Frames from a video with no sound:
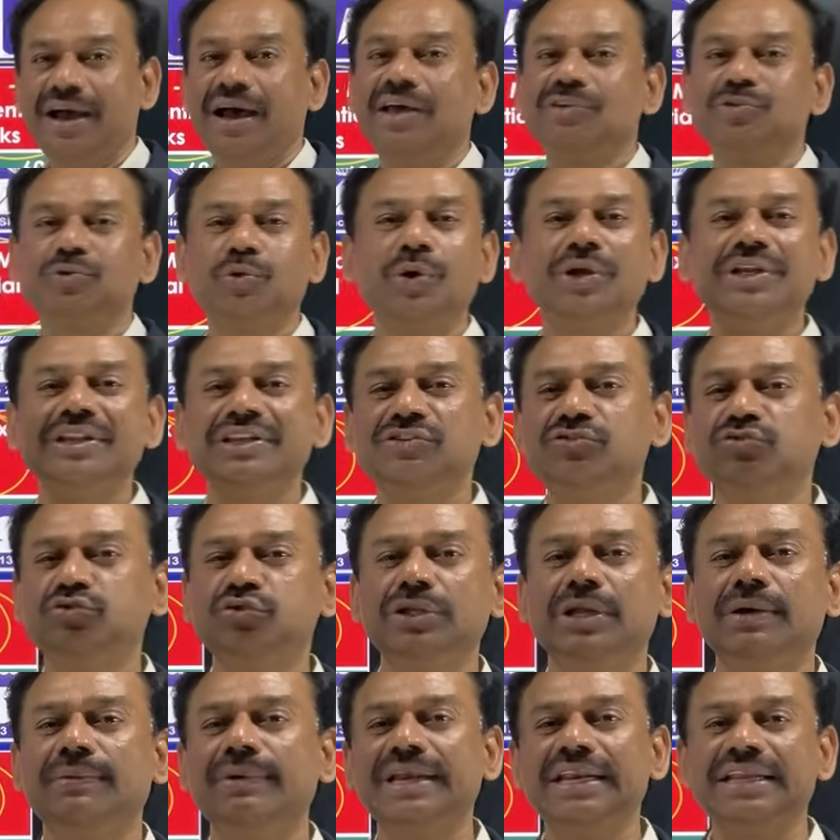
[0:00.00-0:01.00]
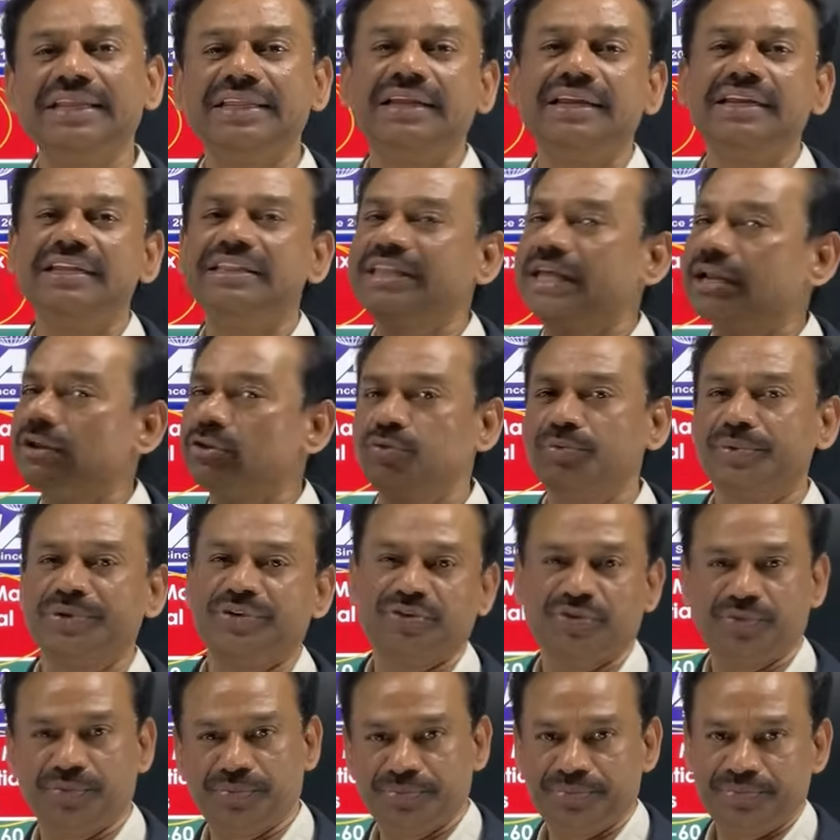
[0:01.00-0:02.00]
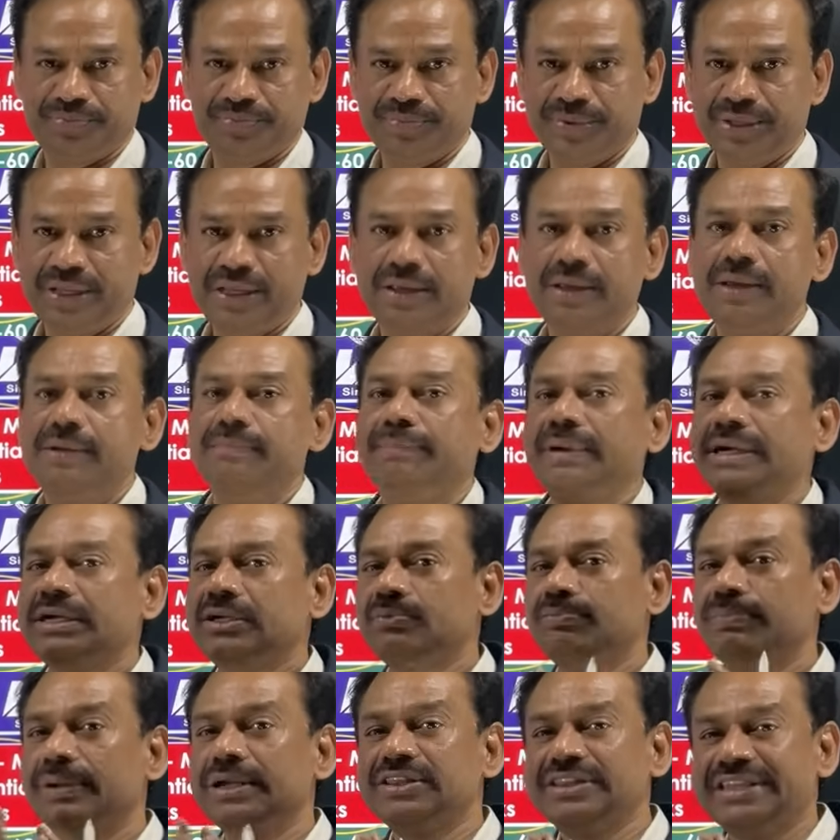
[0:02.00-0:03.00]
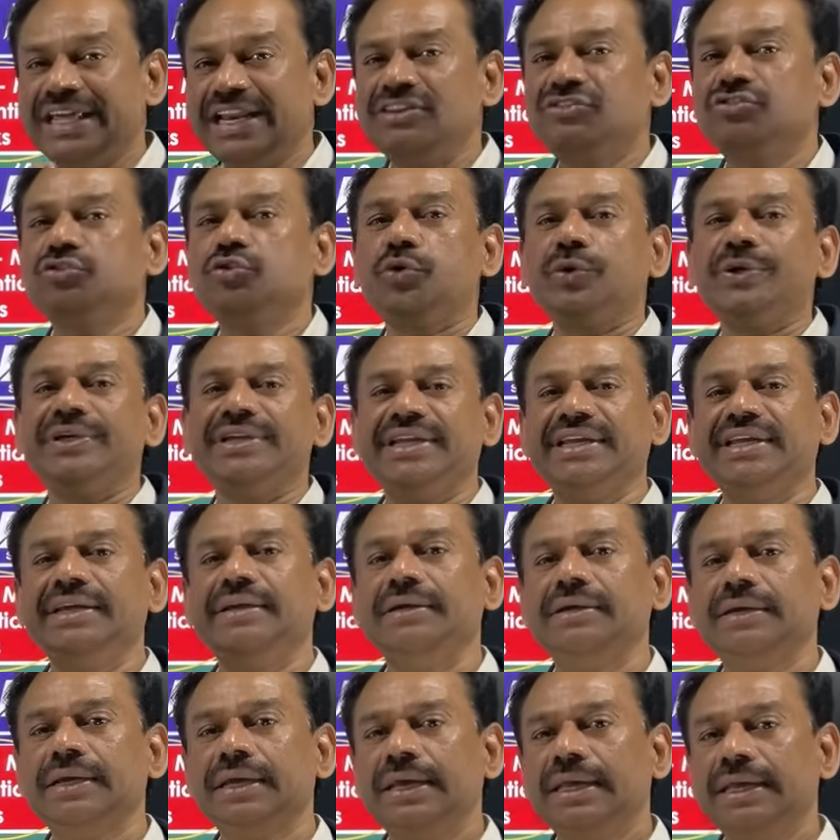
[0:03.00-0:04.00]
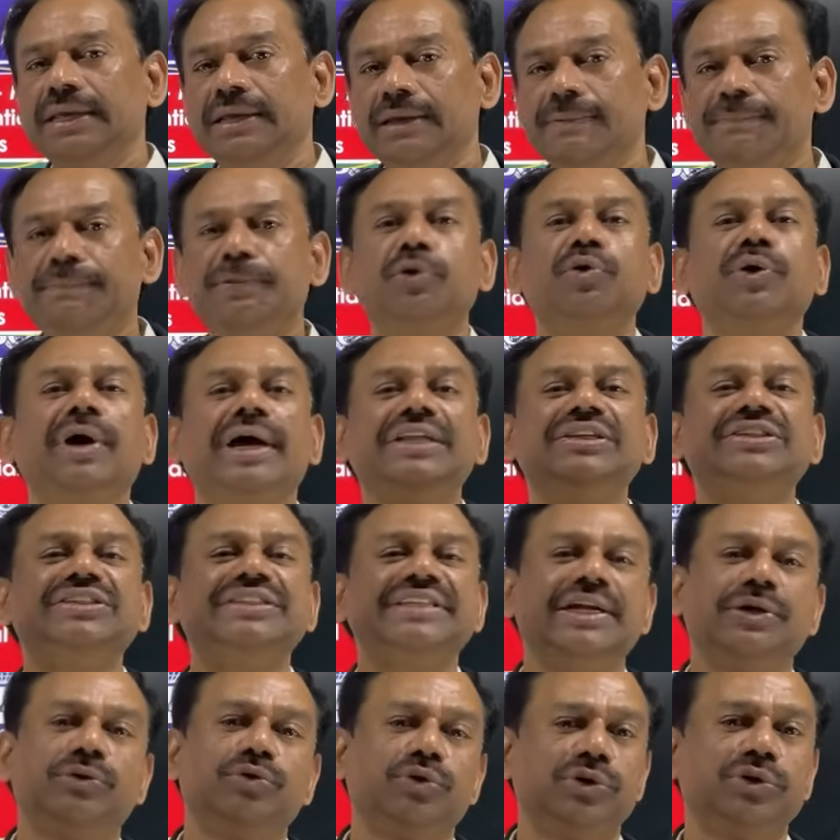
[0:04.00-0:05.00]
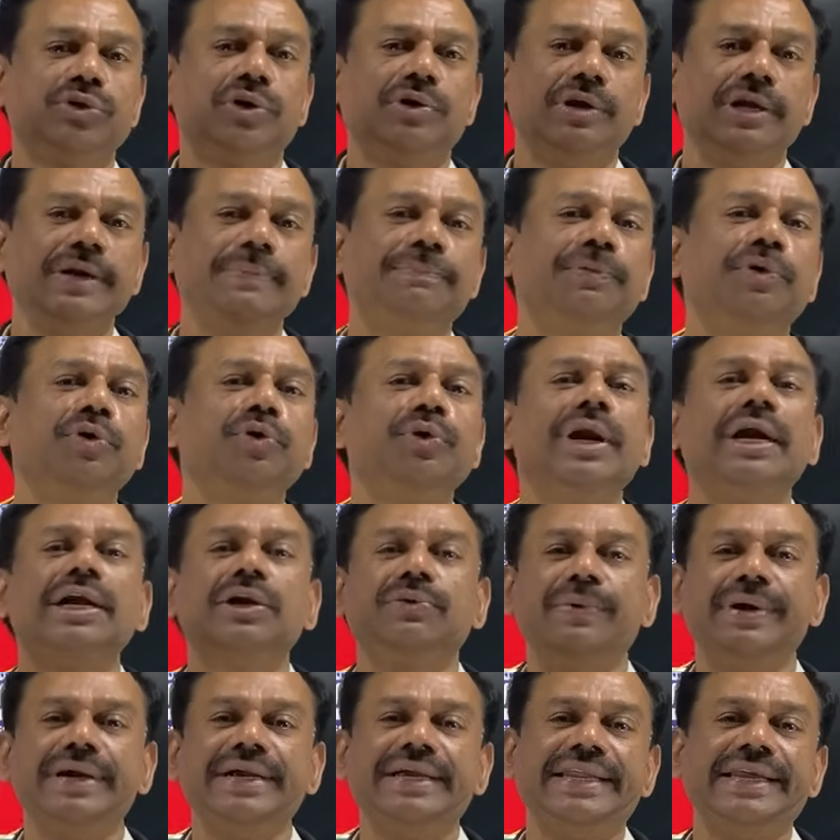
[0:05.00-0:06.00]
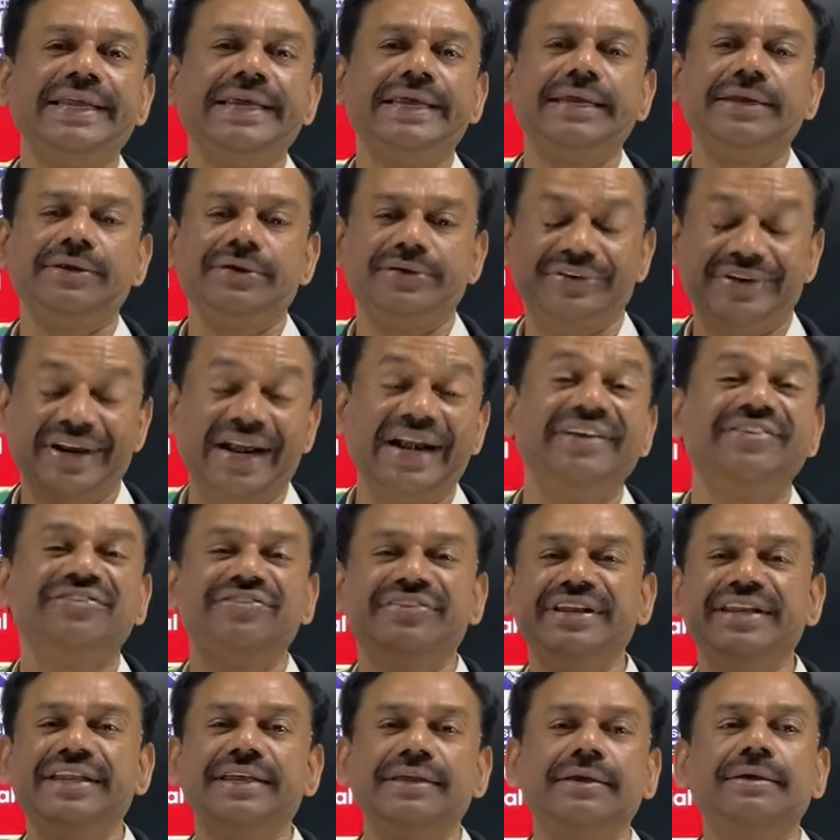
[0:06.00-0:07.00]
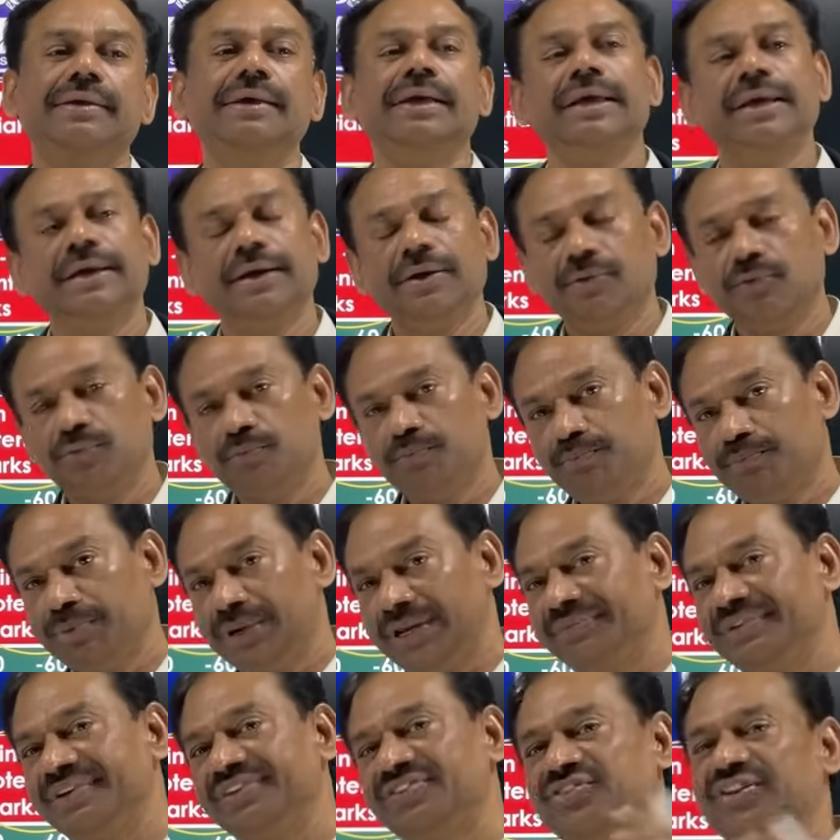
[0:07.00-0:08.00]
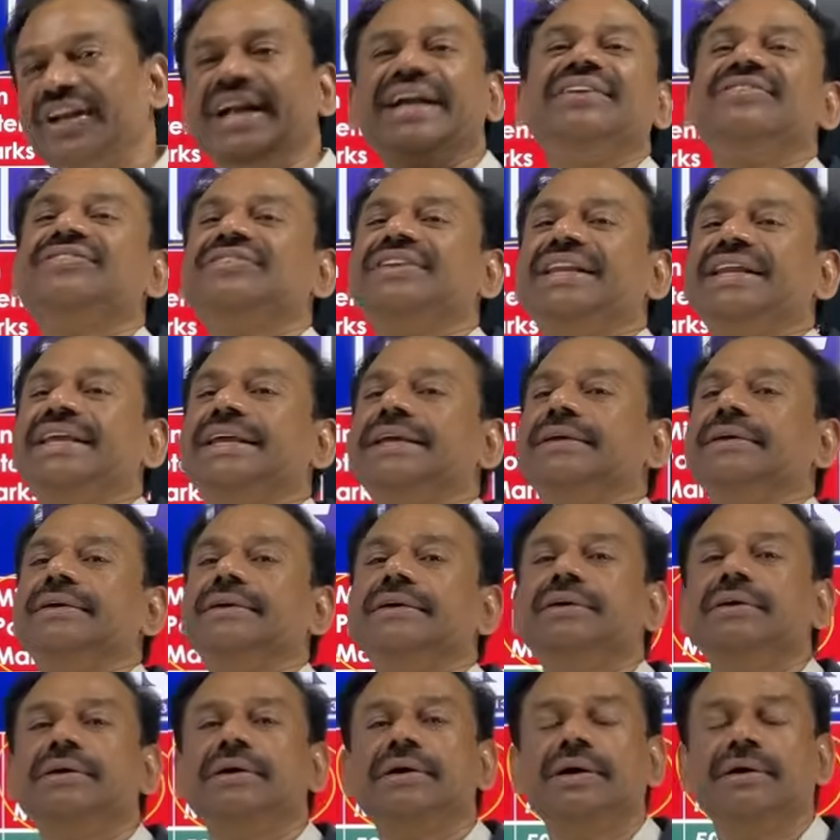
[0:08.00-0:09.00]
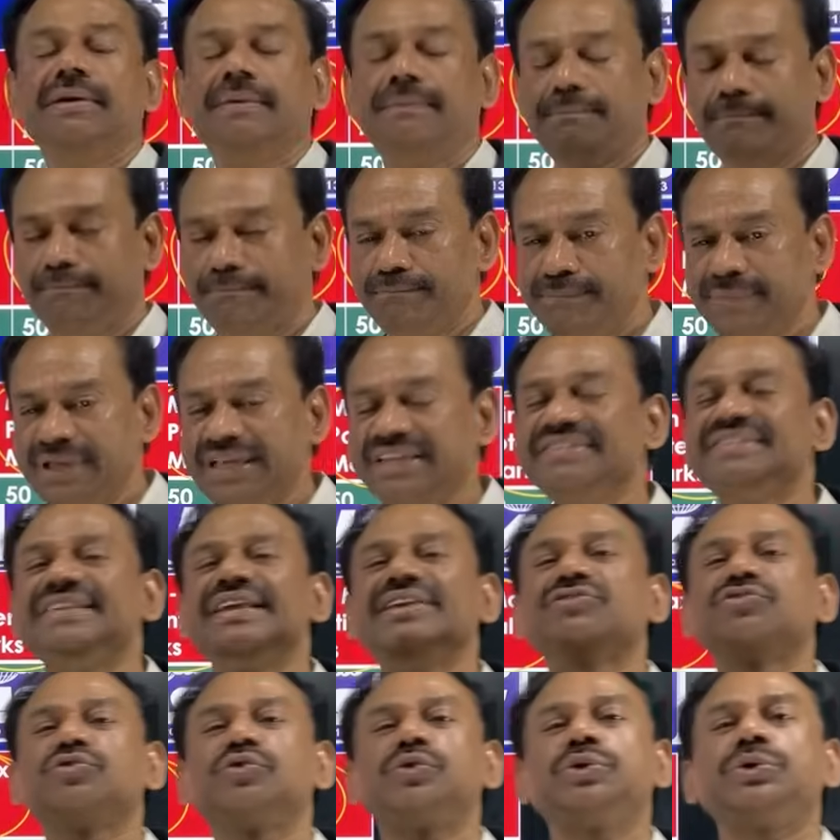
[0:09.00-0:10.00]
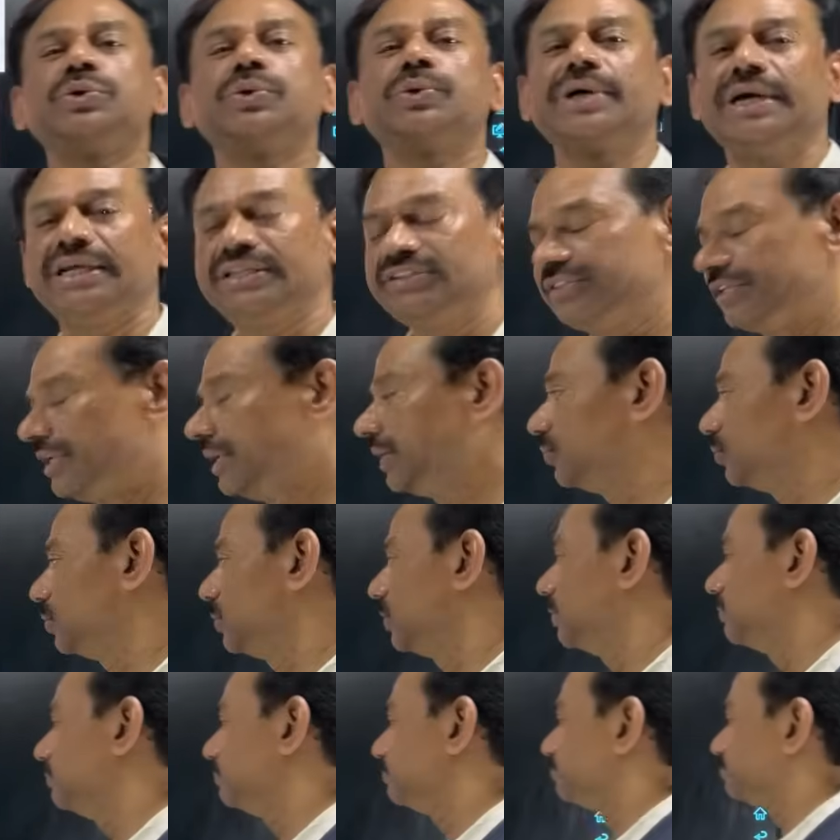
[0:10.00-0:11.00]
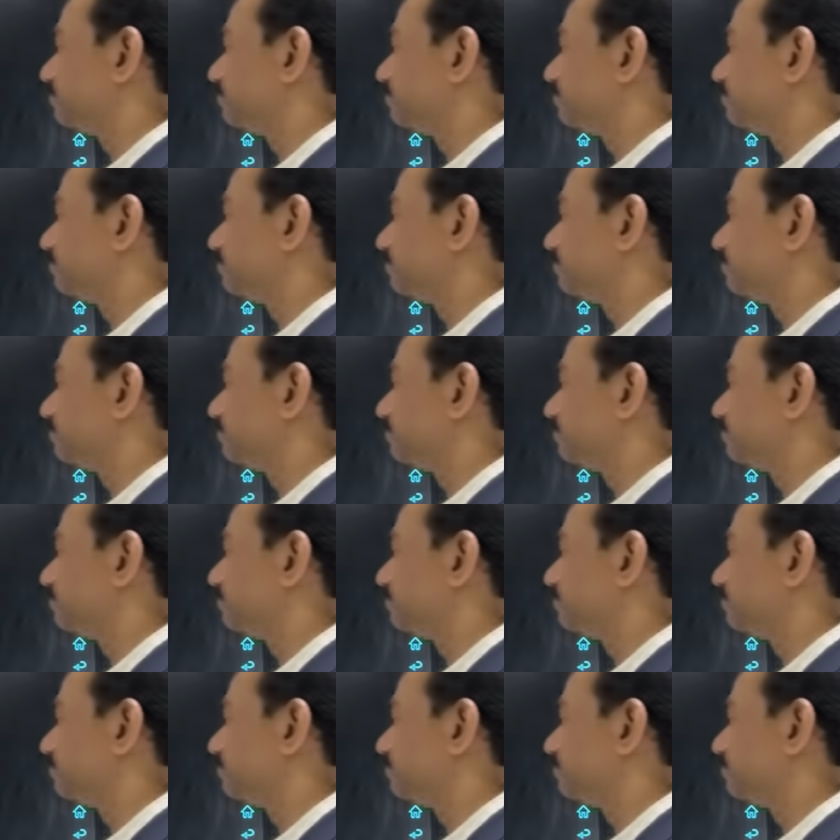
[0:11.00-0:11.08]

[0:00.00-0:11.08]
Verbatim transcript: ఆ స్కోర్ని తీసుకుందామా లేదా అనేది తర్వాత వచ్చు బట్ మనం తెలుసుకొని ఇప్పుడు ఒక అంచనా కొద్దాం ఇప్పుడున్నటువంటి ట్రెండ్స్ని ప్రీవియస్ ట్రెండ్స్ని మిక్స్ చేసుకుంటూ ఒక అంచనా కొద్దాం